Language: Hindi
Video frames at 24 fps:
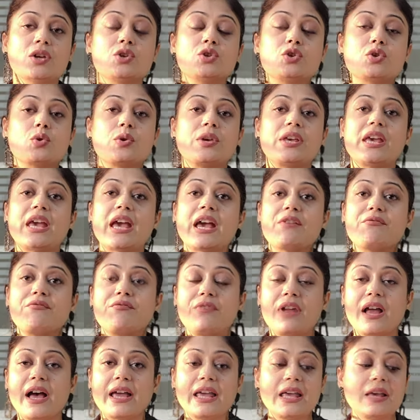जो कि है
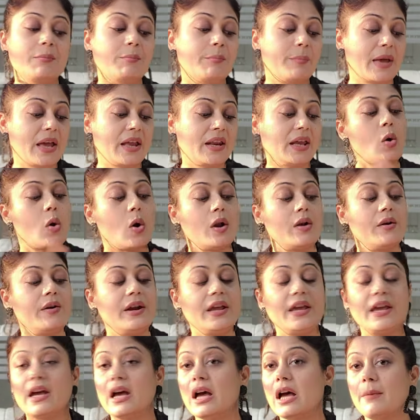फ्लाइंग बेरी
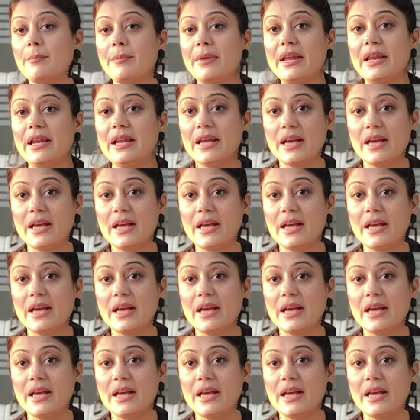ऑलरेडी यहाँ पे